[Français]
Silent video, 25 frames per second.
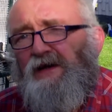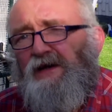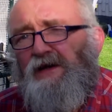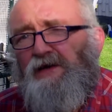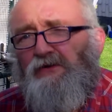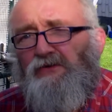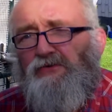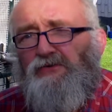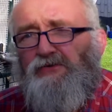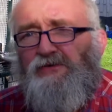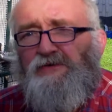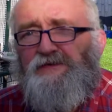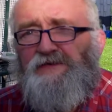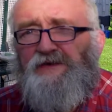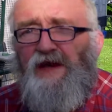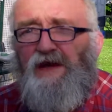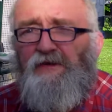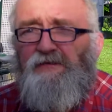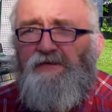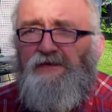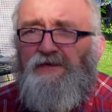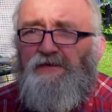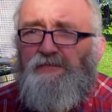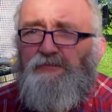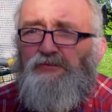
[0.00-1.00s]
et autres
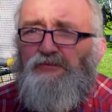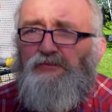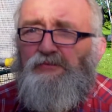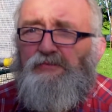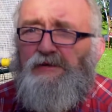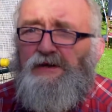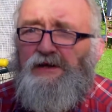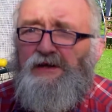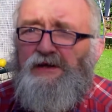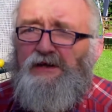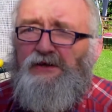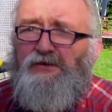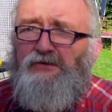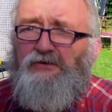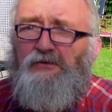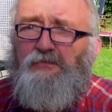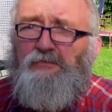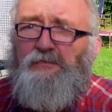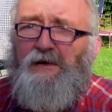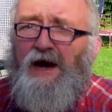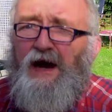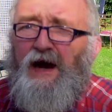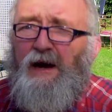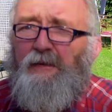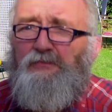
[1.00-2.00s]
services publics ou
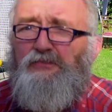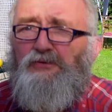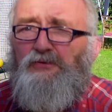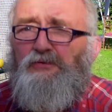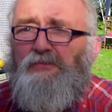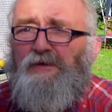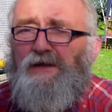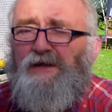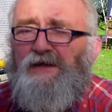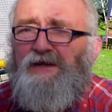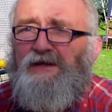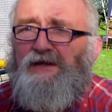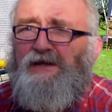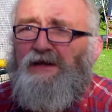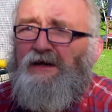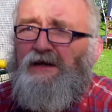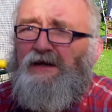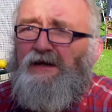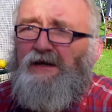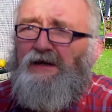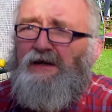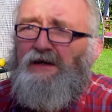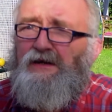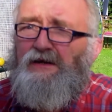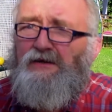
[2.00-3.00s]
parapublics
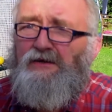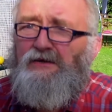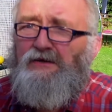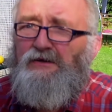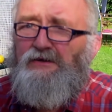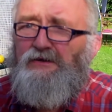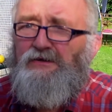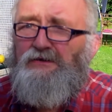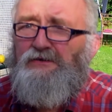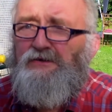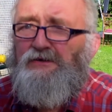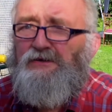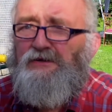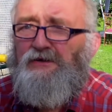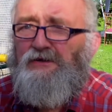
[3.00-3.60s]
euh, de